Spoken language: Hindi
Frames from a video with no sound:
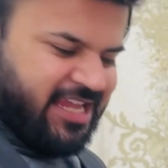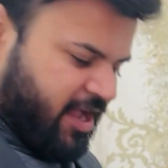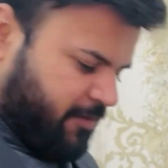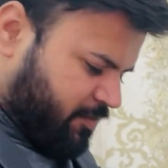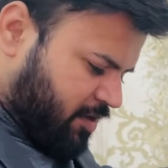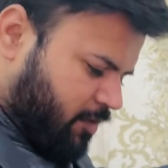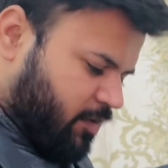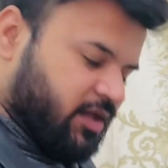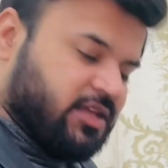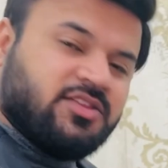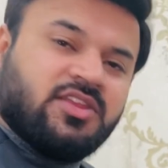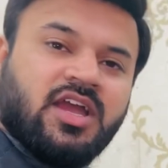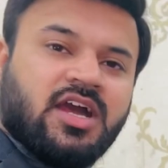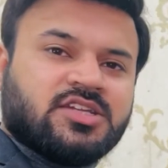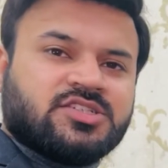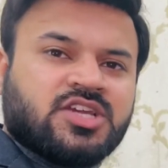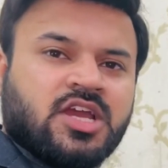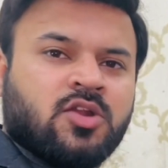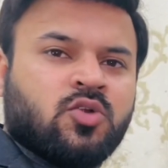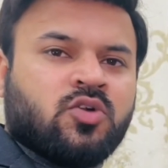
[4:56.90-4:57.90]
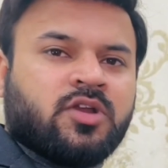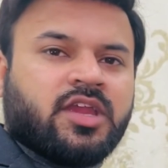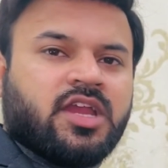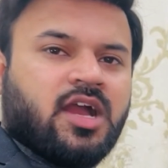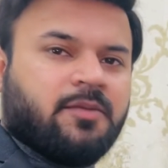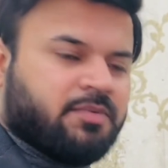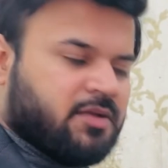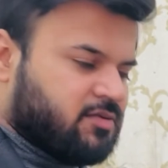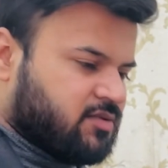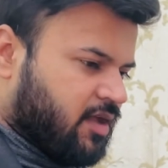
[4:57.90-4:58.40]
आपका भाई तैयार शर होकर
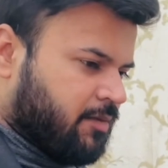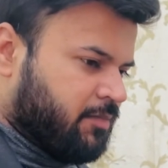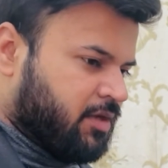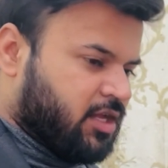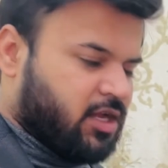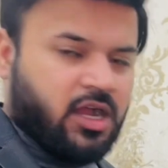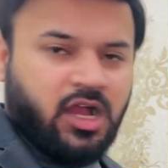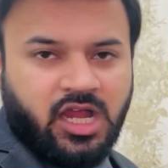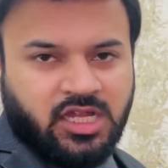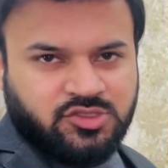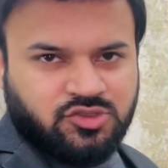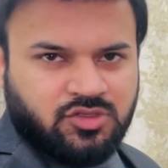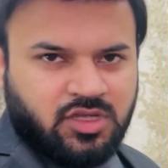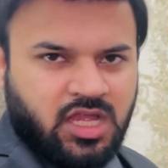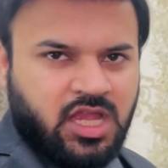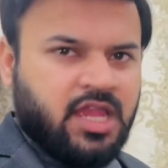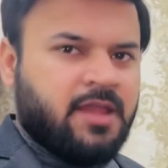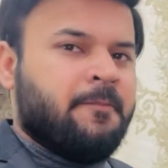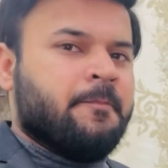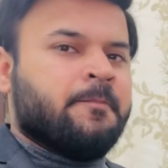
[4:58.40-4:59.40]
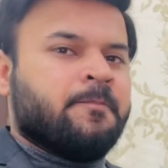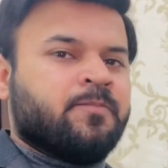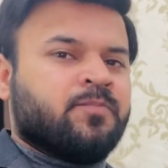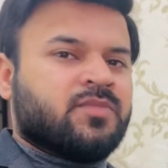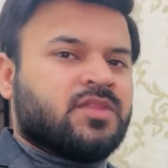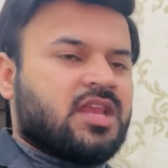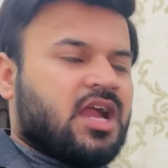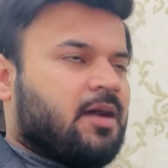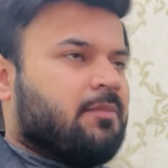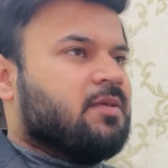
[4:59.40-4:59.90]
आपके सामने आ चुका है
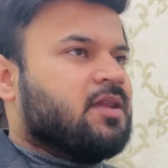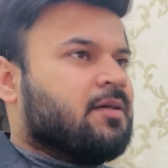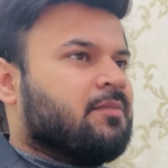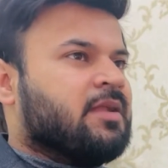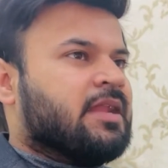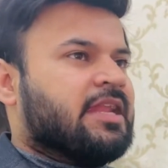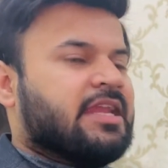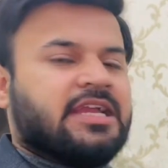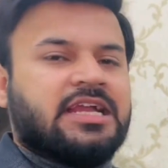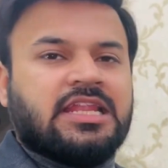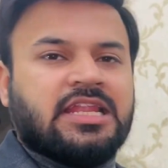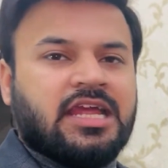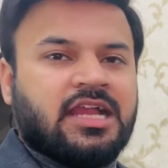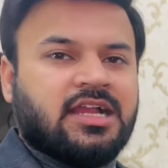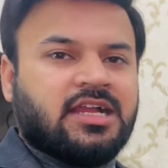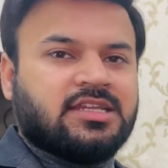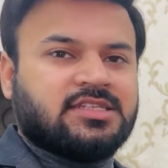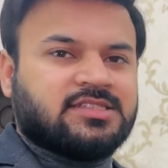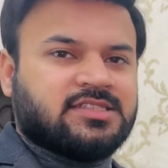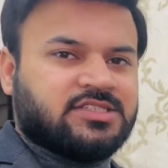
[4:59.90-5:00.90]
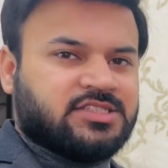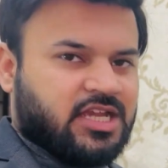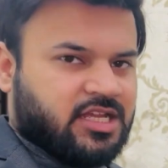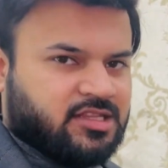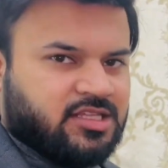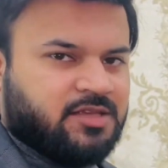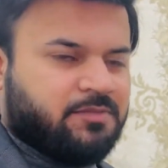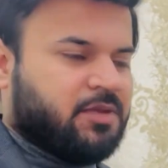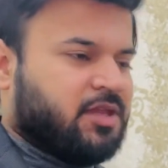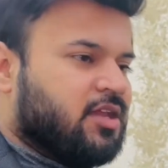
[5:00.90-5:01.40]
अभी हमने निकलना है घर से
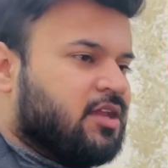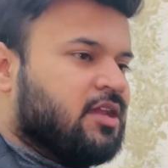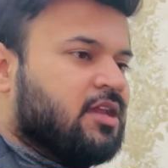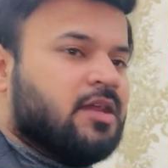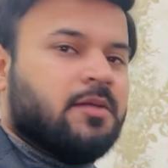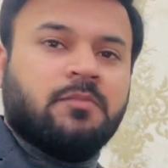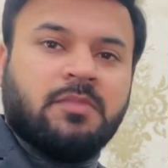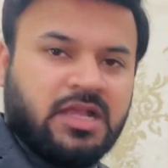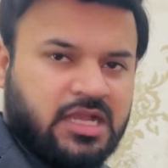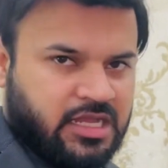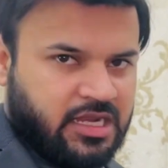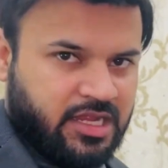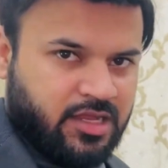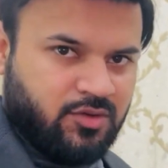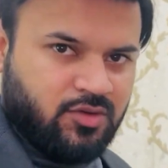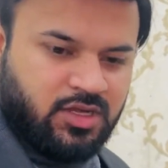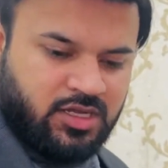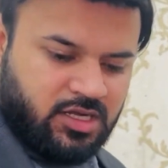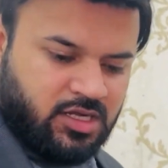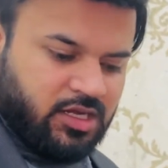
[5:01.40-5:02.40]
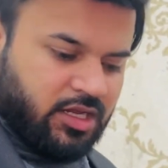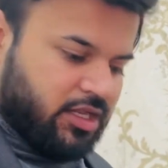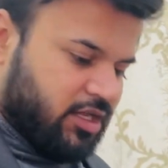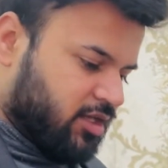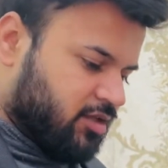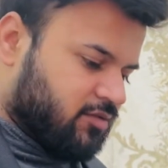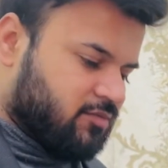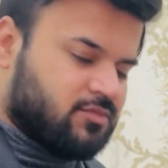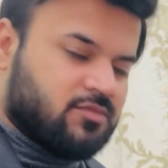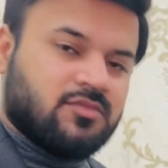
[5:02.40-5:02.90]
शादी पे मैं कह रहा हूँ घर आके
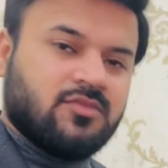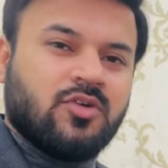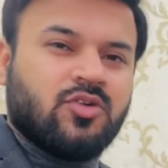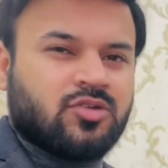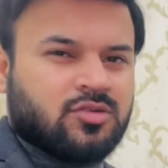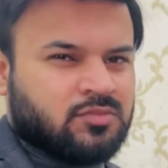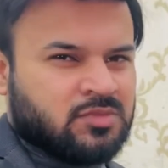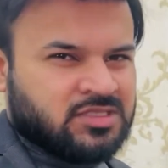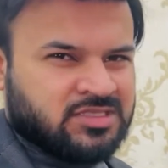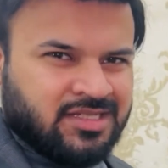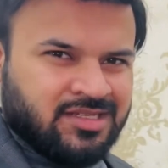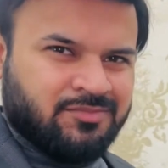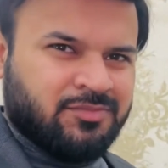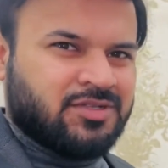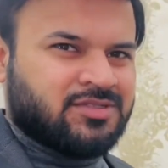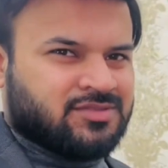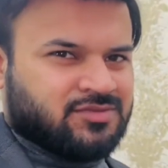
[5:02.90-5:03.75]
यार नॉर्मल सही बस